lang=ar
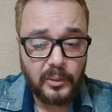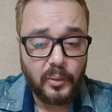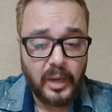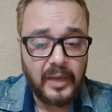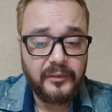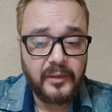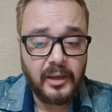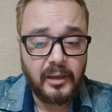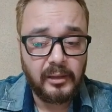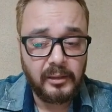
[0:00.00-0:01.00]

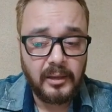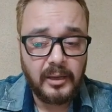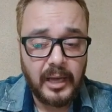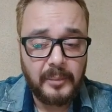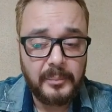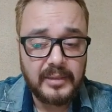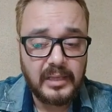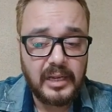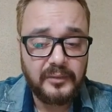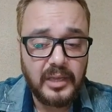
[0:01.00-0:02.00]
وعفى الله عما
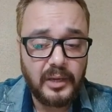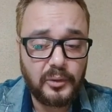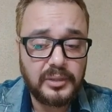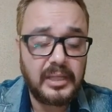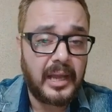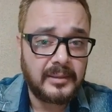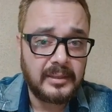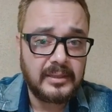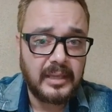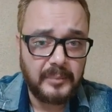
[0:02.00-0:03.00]
سلف يا أختي
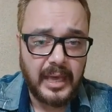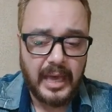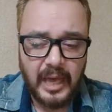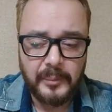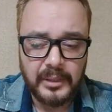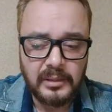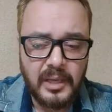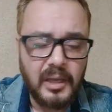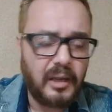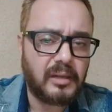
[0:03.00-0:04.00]
العزيزة مع أحمد
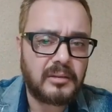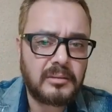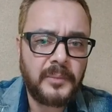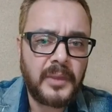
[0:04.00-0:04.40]
خلاص